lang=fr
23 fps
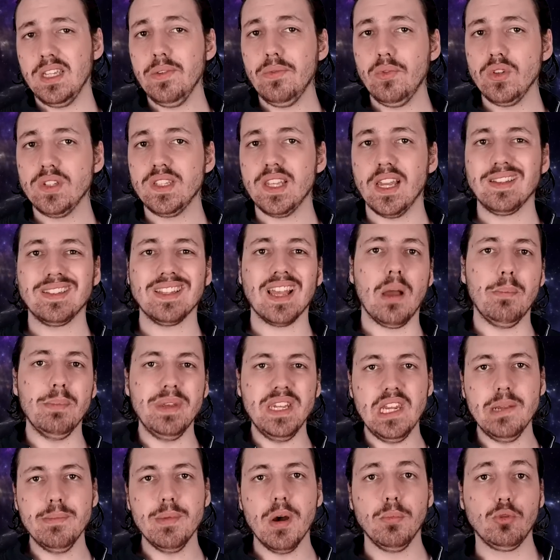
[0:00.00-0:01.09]
vous êtes un
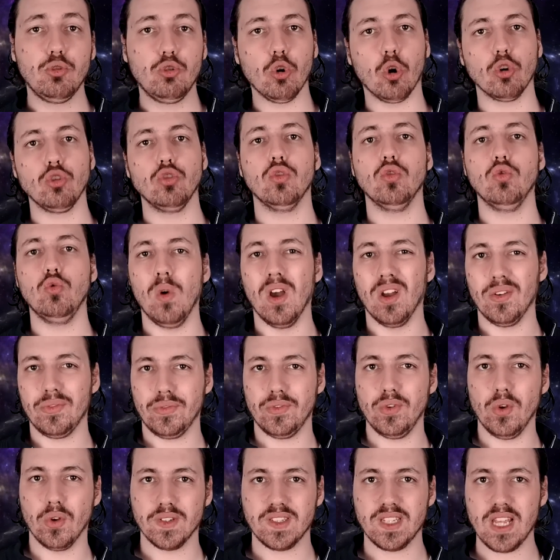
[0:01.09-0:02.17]
minimum curieux ou
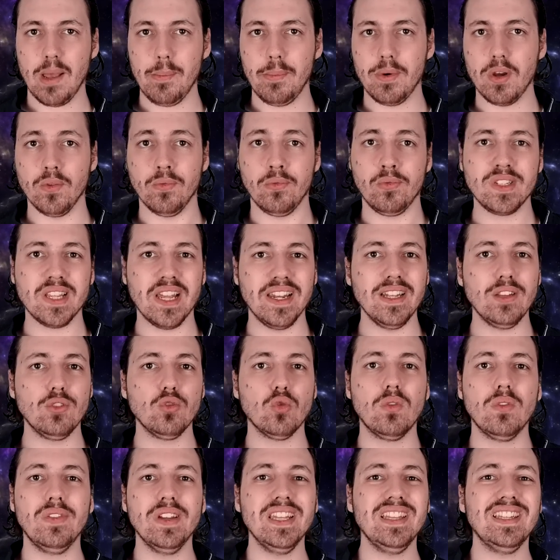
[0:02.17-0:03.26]
influençable, vous allez
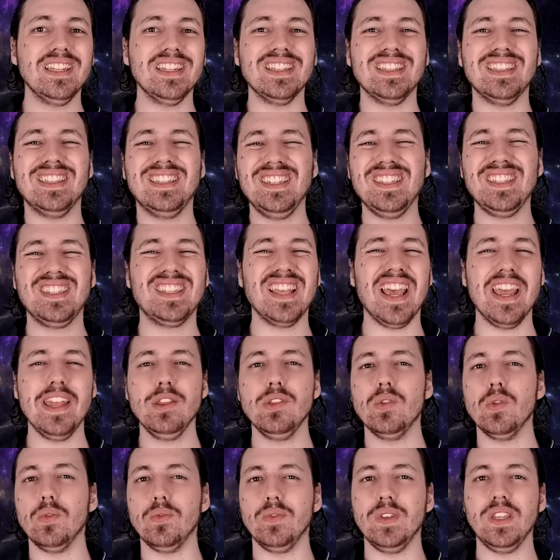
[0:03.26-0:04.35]
trouver des dizaines
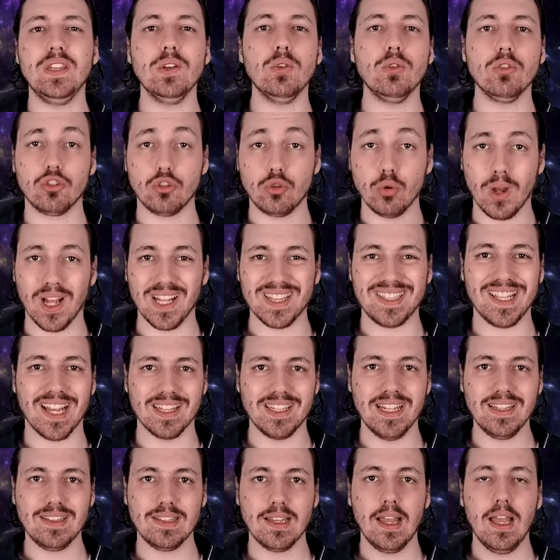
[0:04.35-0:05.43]
de vidéos sur
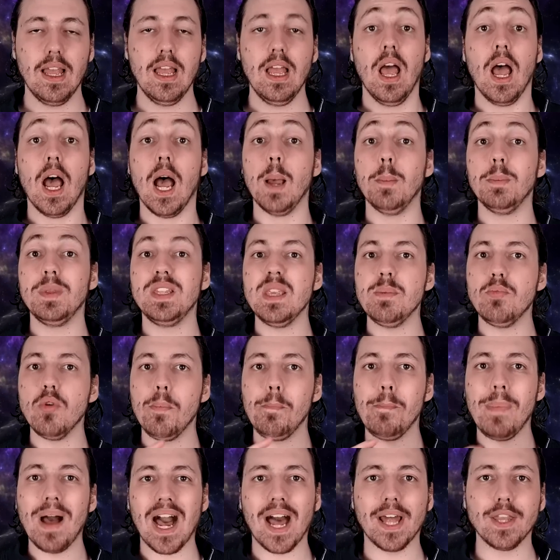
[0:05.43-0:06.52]
internet un petit peu
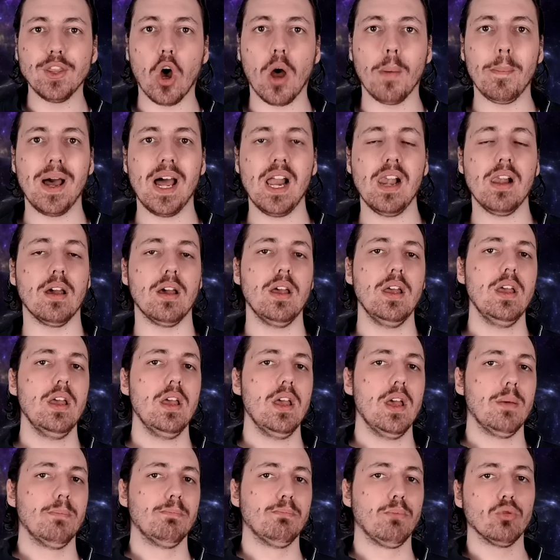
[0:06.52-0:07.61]
paranormales
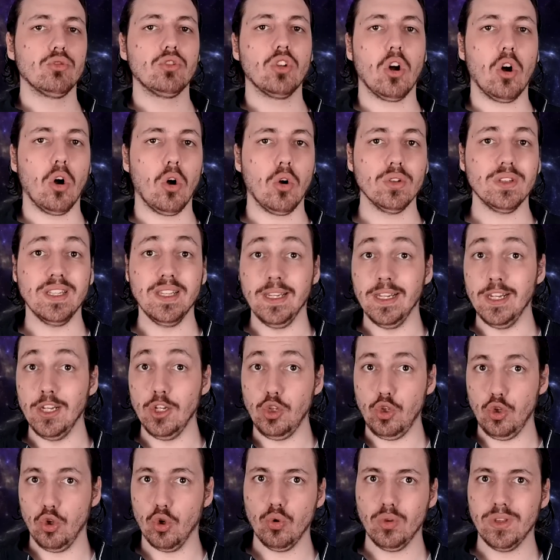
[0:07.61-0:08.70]
montrant des
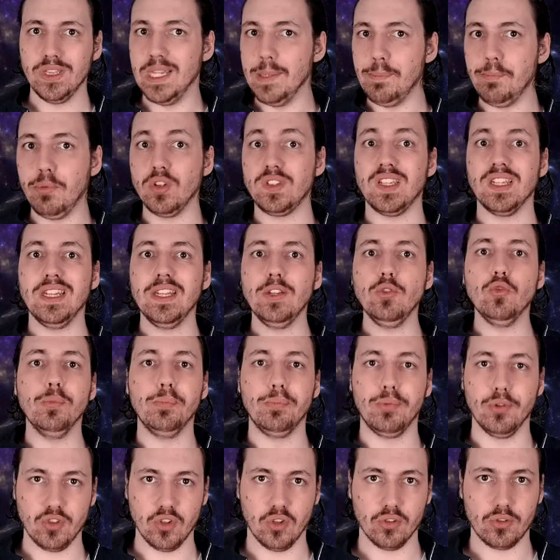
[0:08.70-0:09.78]
lieux dépossédés de
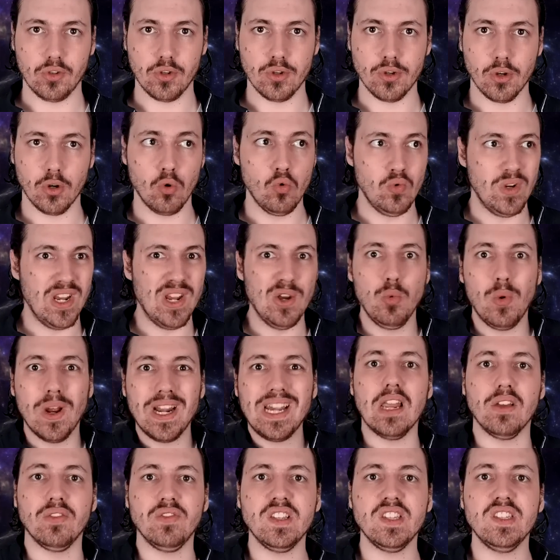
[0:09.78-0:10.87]
pesanteur où les lois de
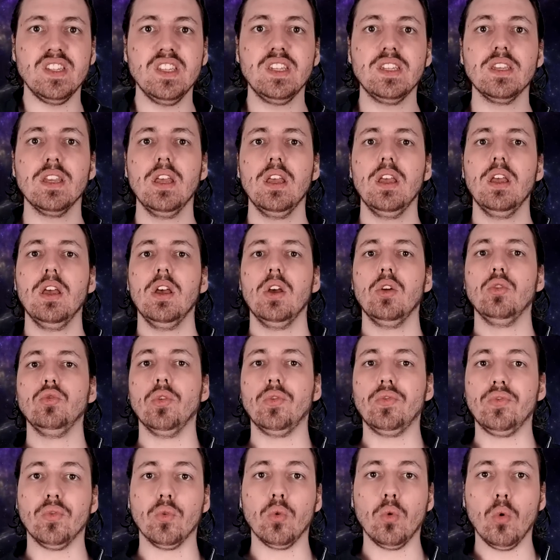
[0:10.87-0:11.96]
la physique ne
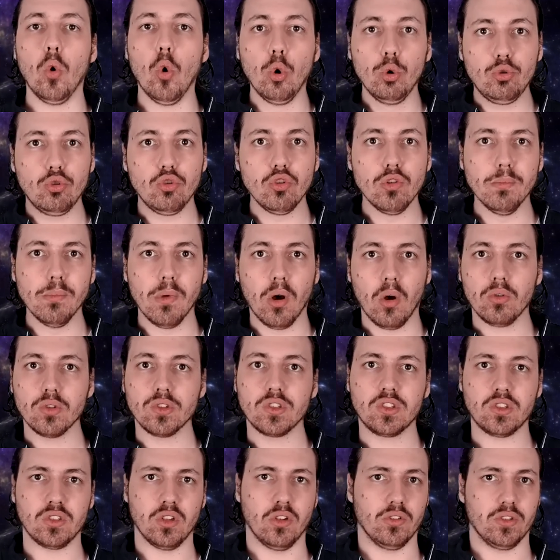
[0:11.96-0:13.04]
font aucunement
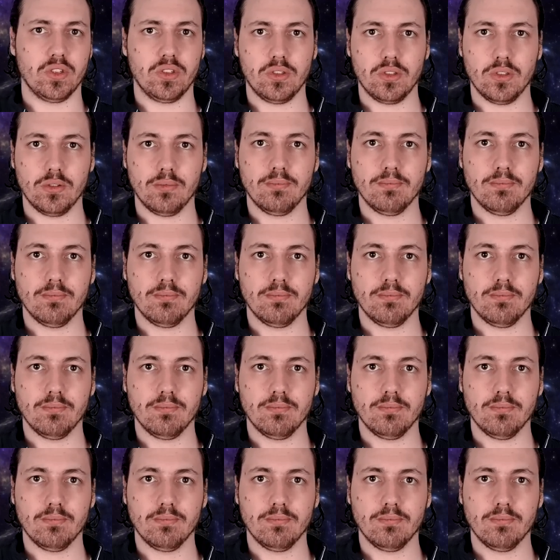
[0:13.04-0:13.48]
sens.